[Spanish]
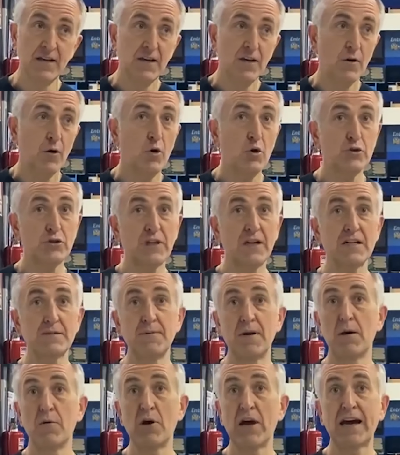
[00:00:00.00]
Ostras, me
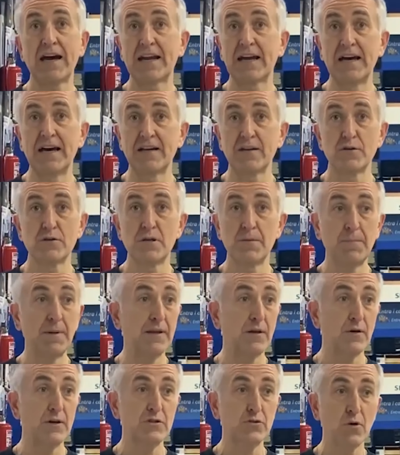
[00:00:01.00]
la voy a cargar. Yo siempre
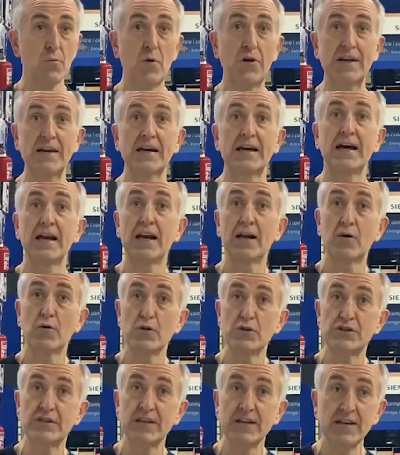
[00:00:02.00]
digo, es como arrancar el
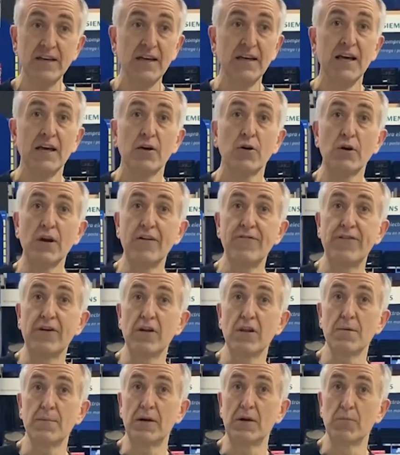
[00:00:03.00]
coche con el freno
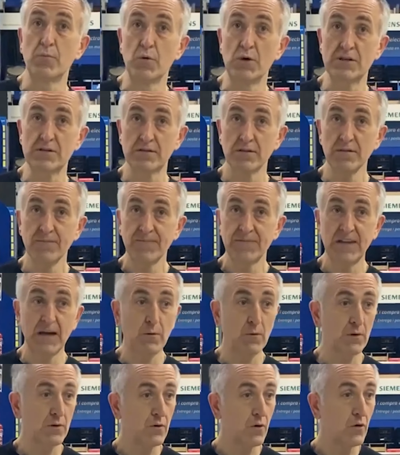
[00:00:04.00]
de mano puesto. ¿De
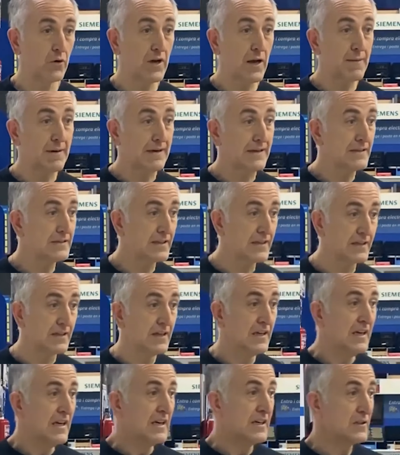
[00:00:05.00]
acuerdo? O Navarrete,
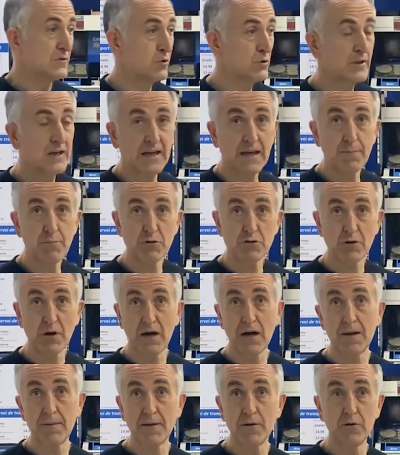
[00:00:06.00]
resulta que he puesto la
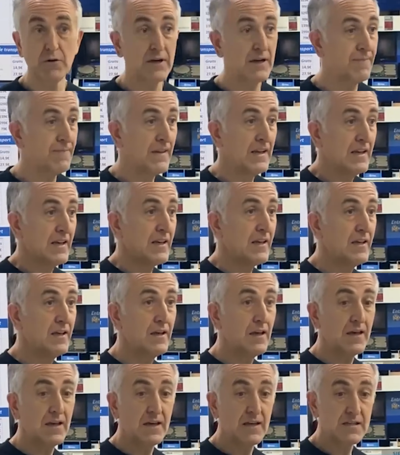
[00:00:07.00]
lavadora y
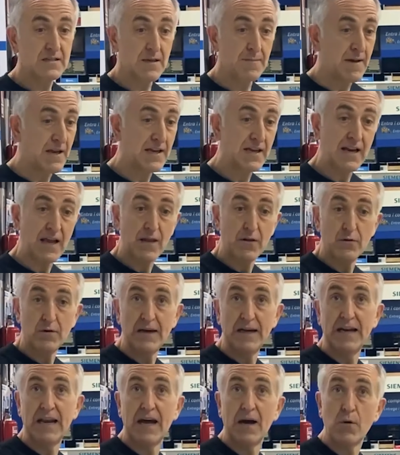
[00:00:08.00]
eh, se me ha llenado
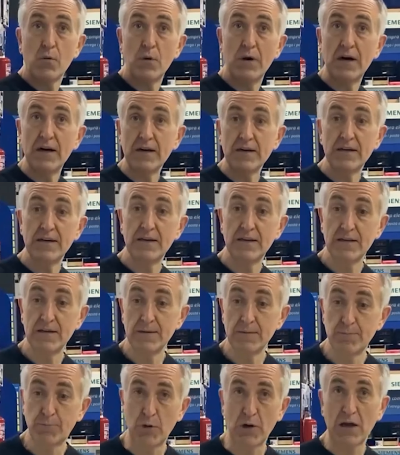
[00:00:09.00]
el agua
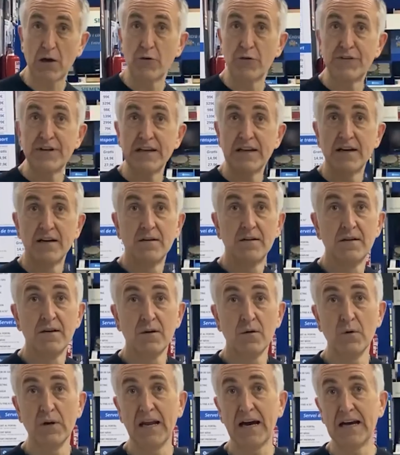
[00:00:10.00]
eh, por la cocina
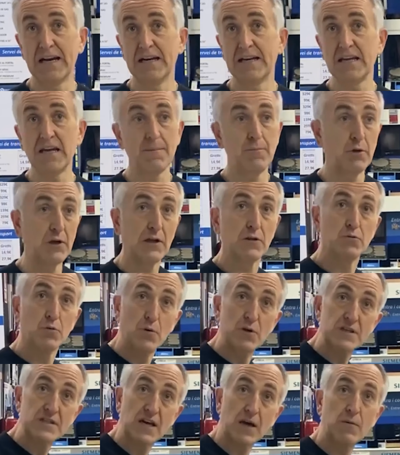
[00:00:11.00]
o en la galería, porque el tubo
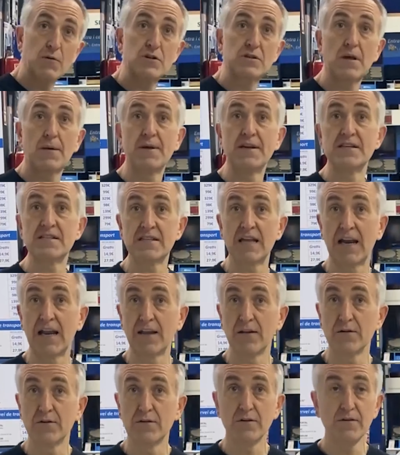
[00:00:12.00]
de desagüe no está bien
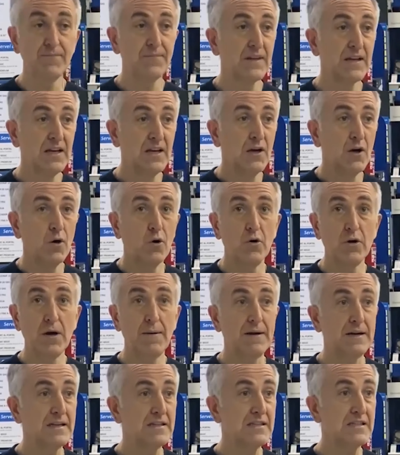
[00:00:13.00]
instalado, ¿no? O
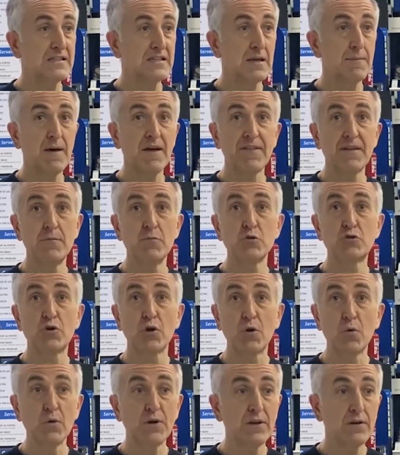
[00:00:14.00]
navarretes que no hace mucho
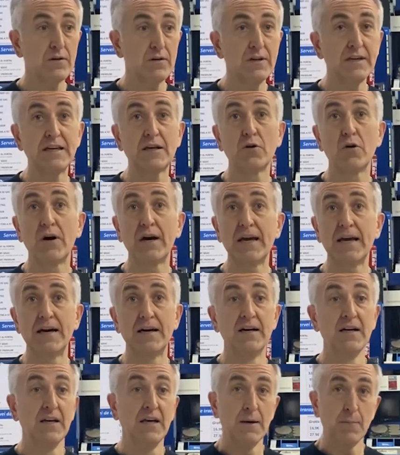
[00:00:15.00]
ruido y cojea,
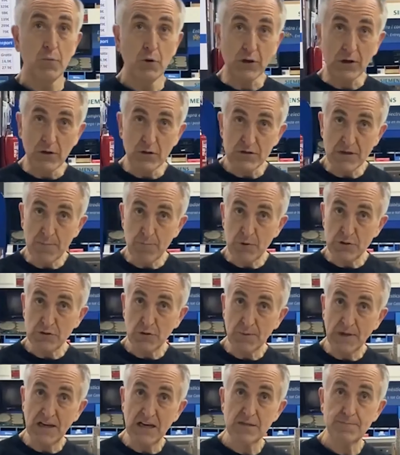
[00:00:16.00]
porque no se han puesto
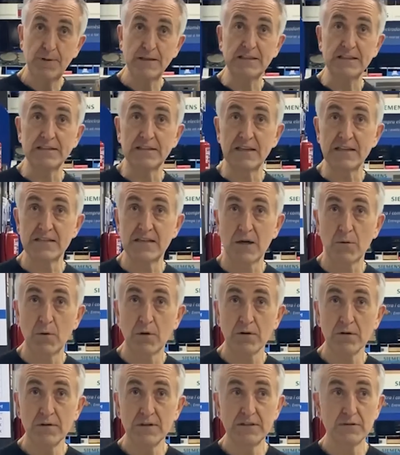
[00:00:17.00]
bien las patitas, ¿de
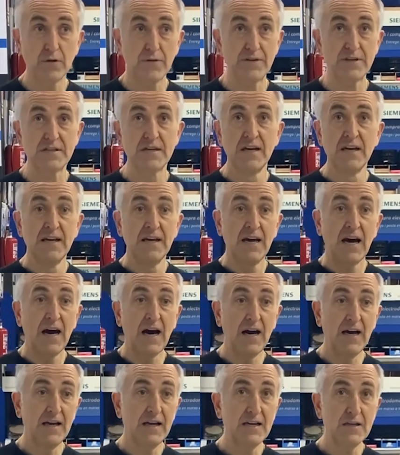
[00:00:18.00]
acuerdo? Entonces,
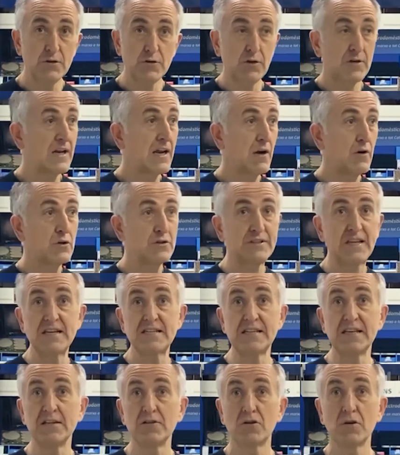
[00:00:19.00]
eh, esos serían los tres
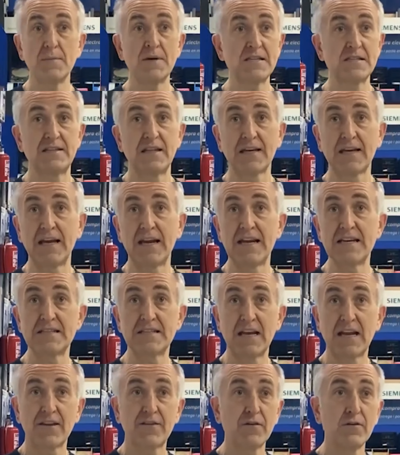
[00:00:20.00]
síntomas de que la
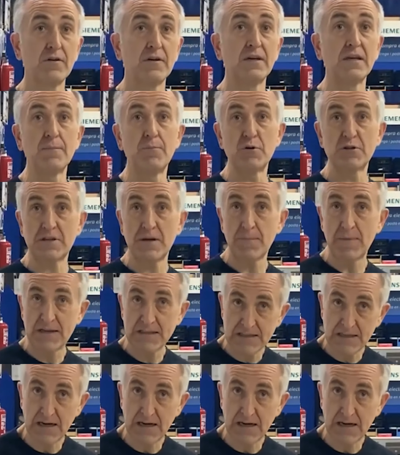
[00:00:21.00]
instalación y puesta en marcha de